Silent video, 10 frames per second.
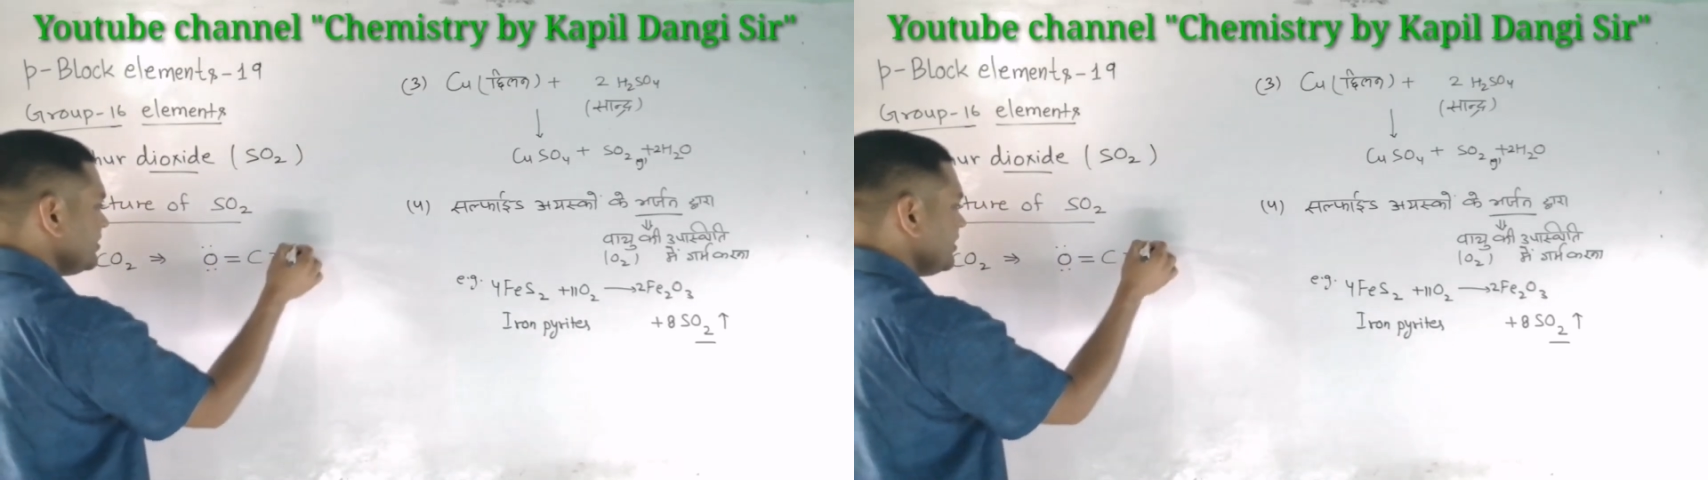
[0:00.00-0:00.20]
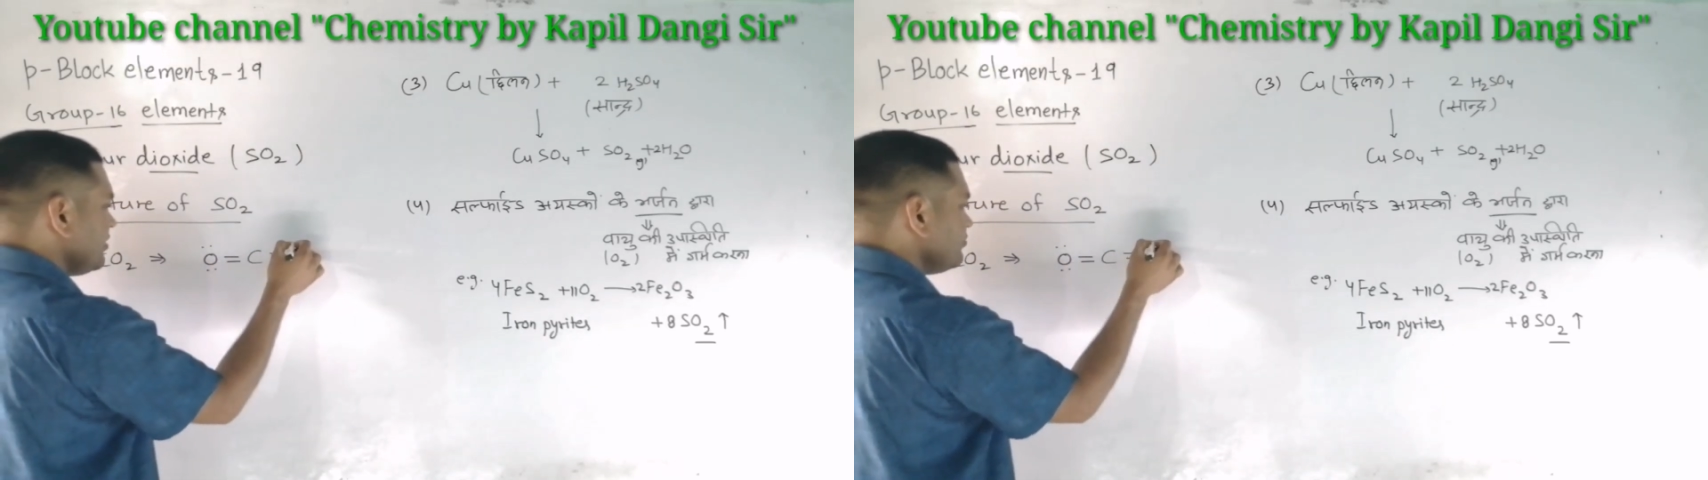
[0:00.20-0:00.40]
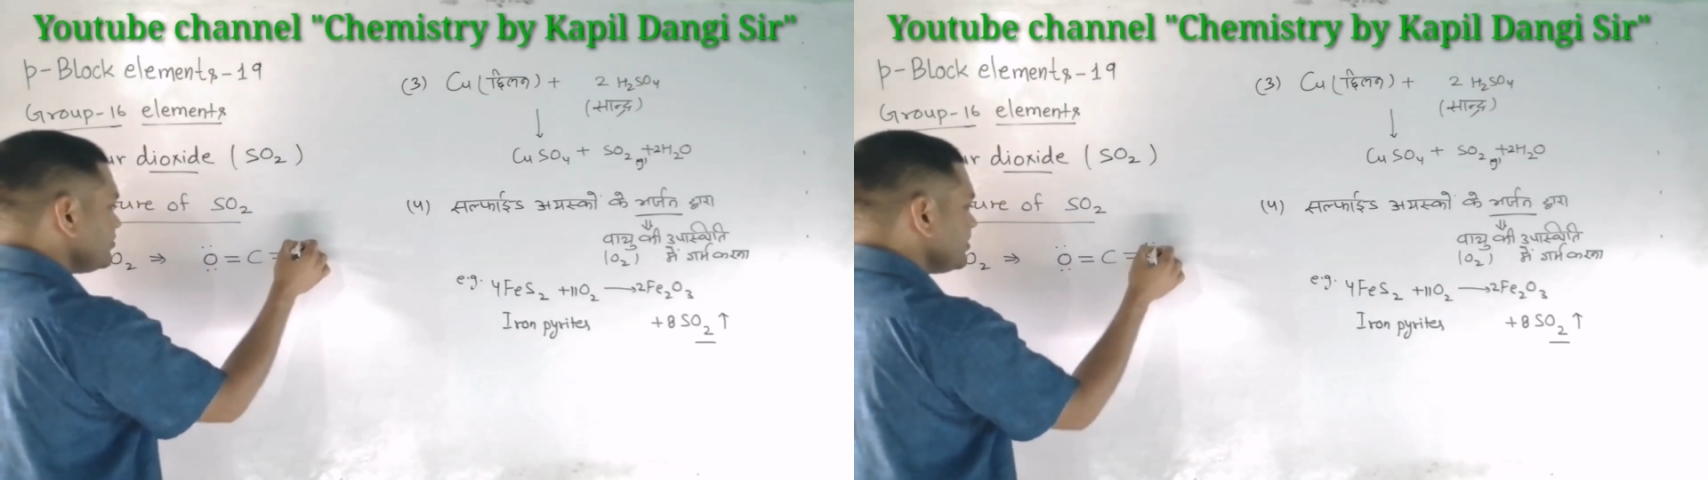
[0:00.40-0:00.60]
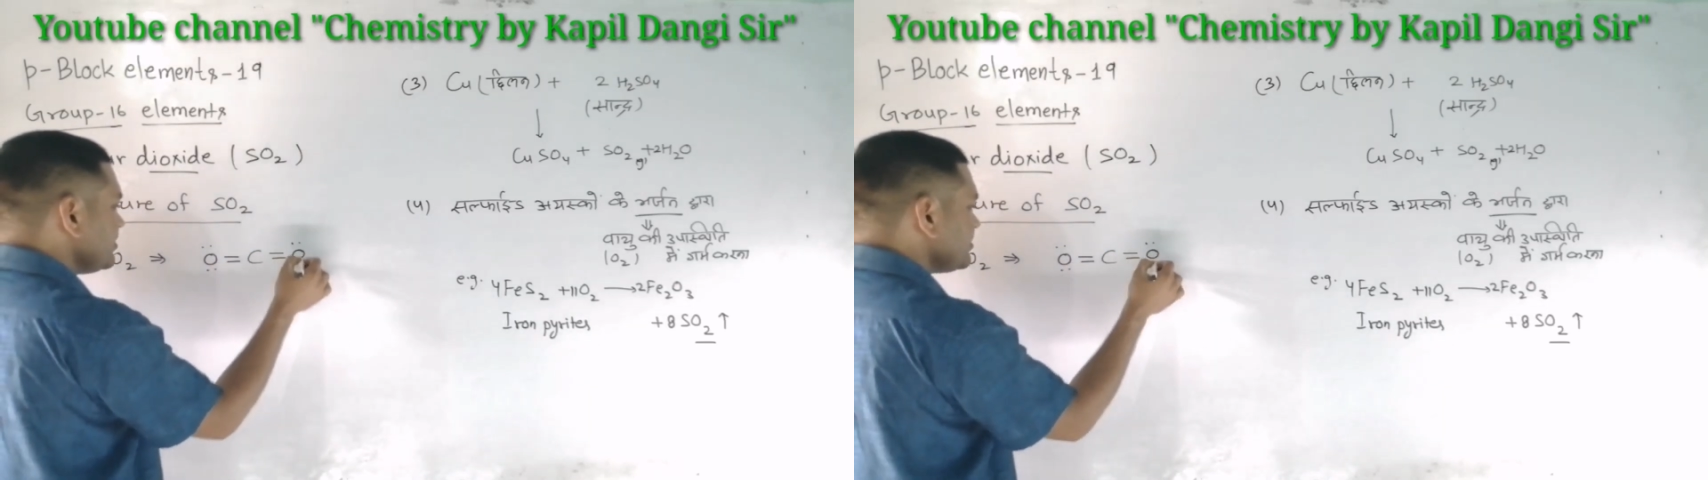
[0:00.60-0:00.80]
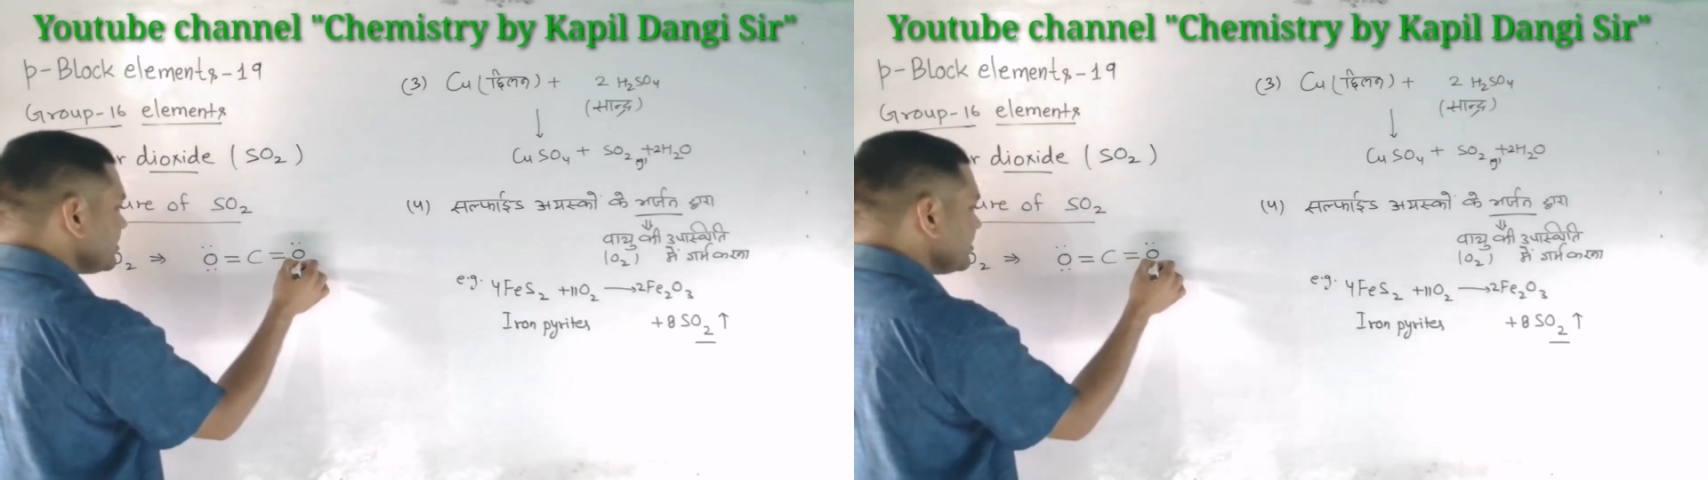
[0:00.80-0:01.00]
ये
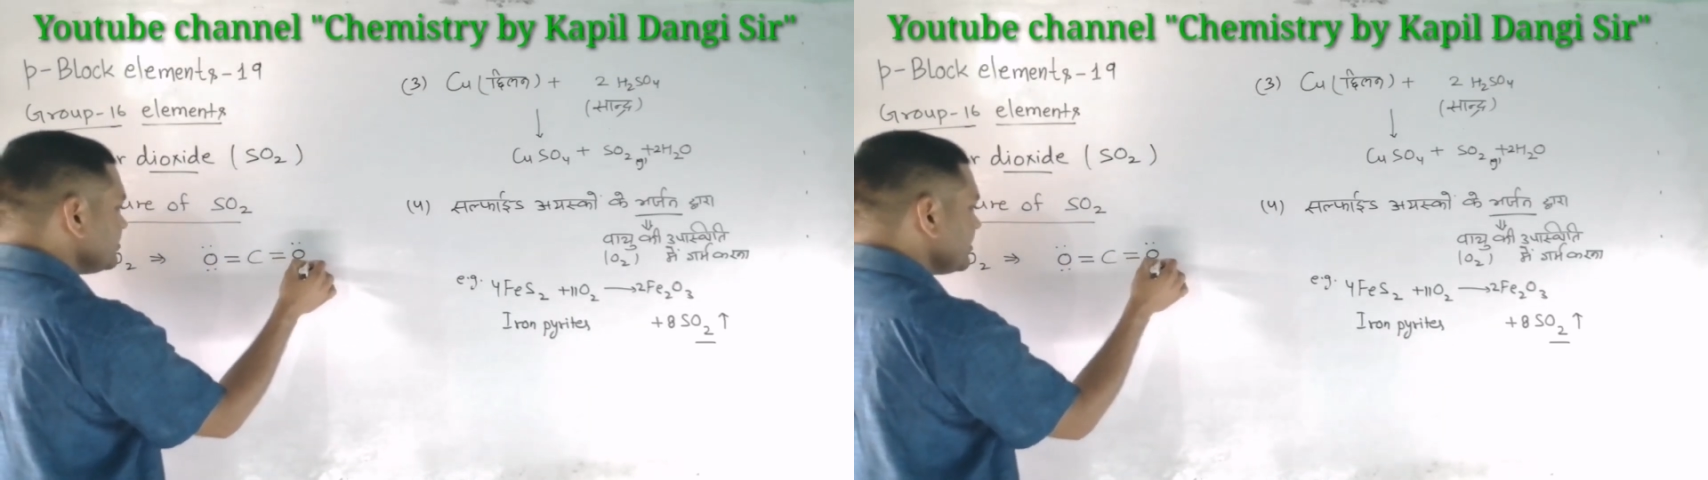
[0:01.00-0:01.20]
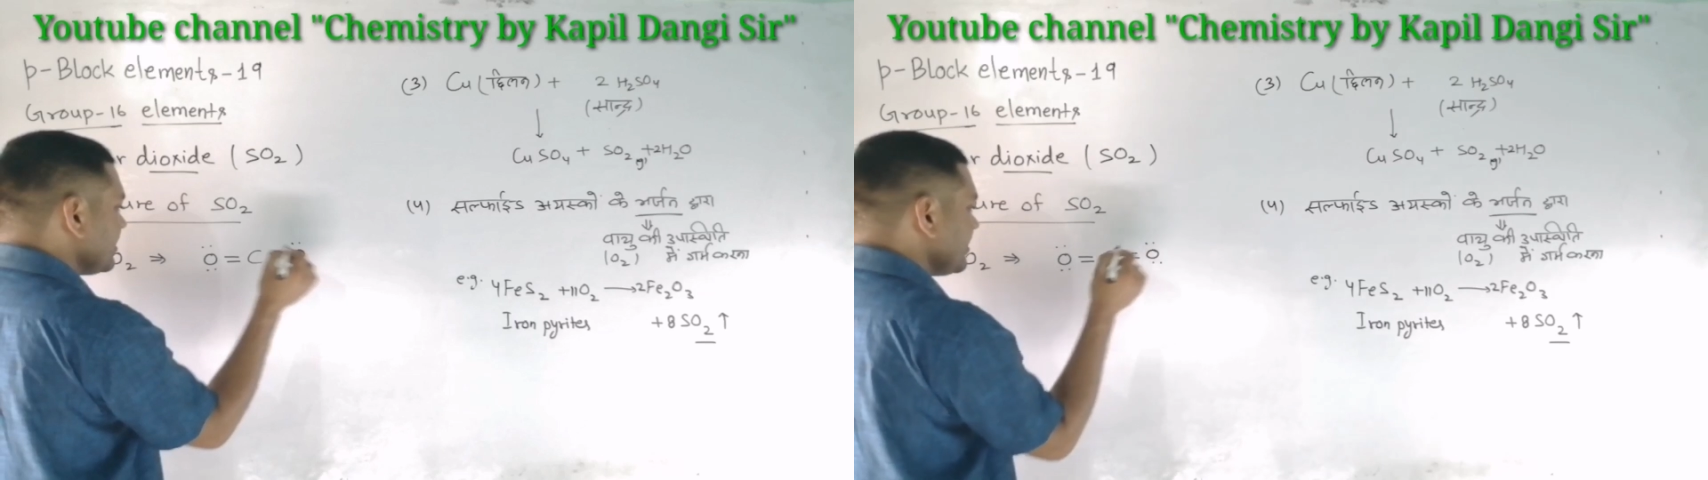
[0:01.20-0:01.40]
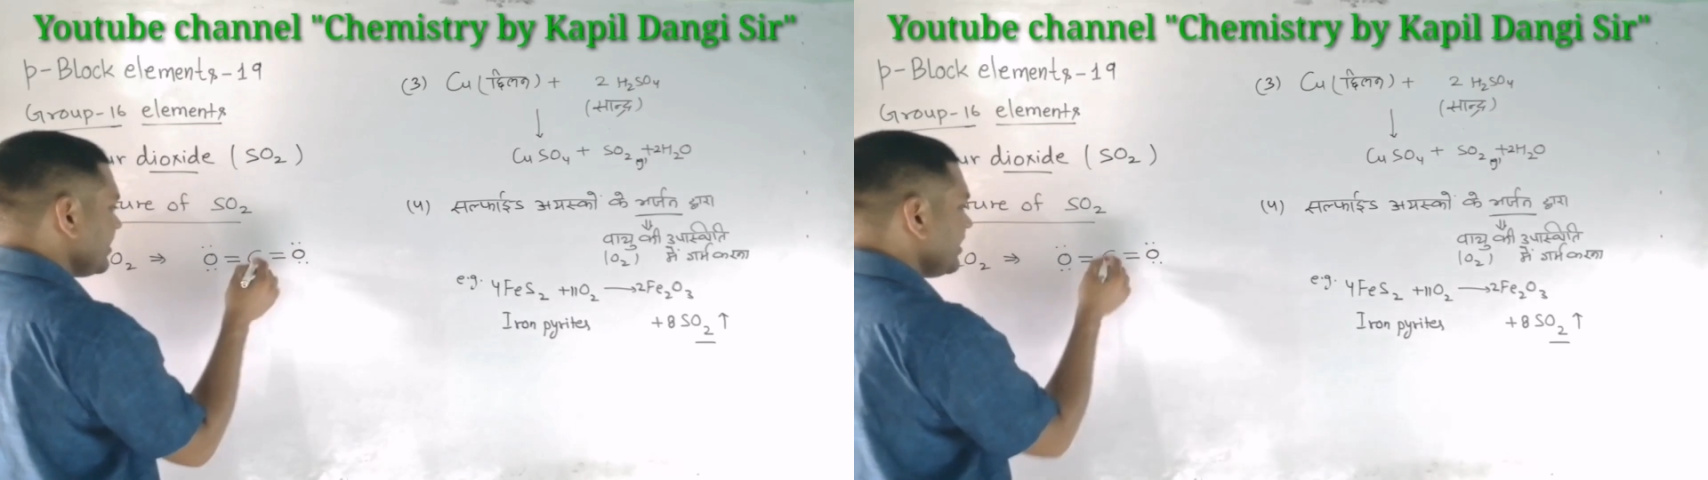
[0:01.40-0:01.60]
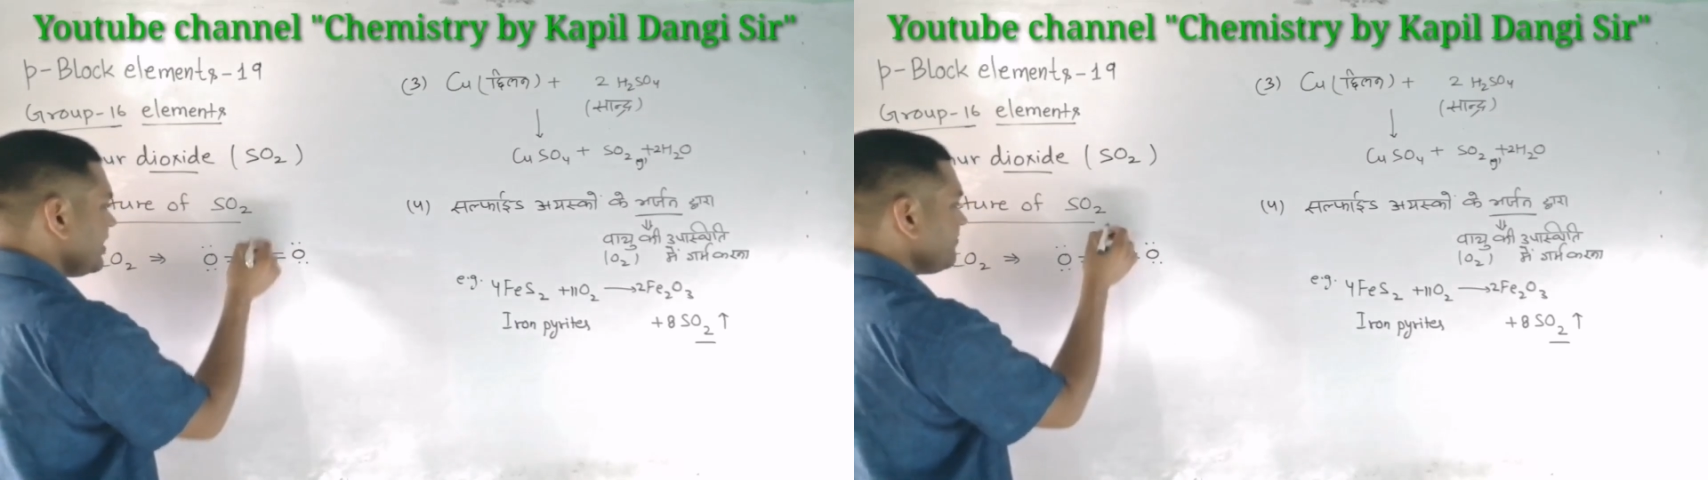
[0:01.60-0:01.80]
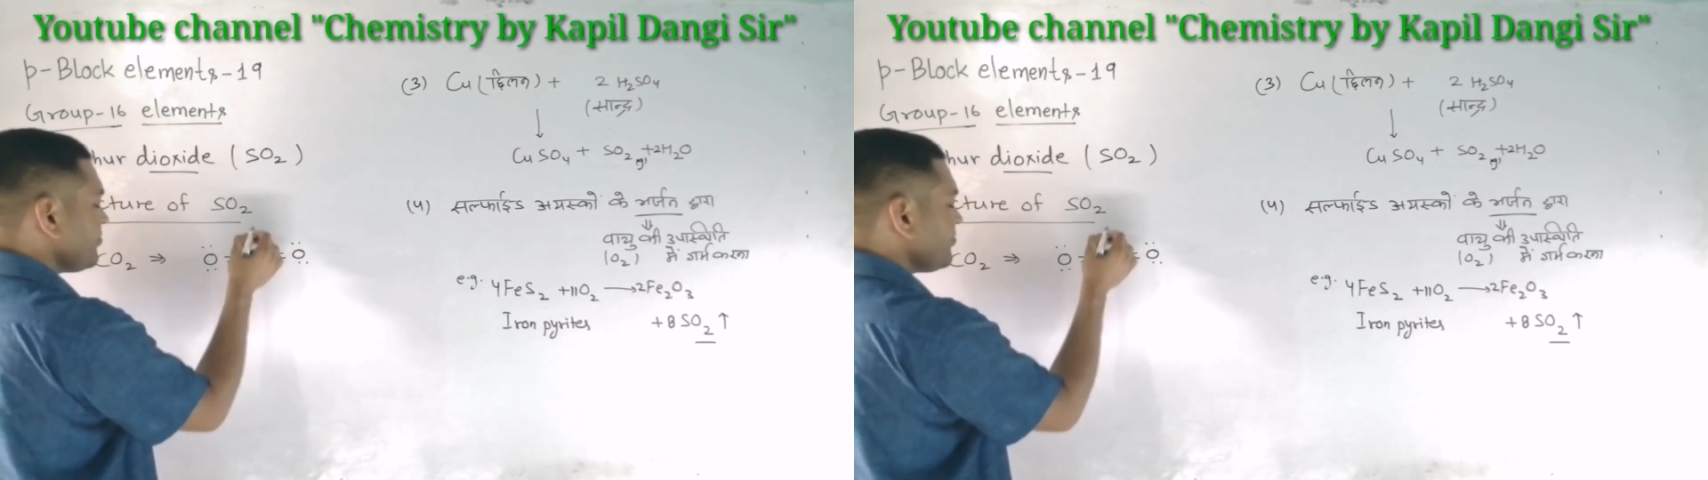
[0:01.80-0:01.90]
उसकी संरचना है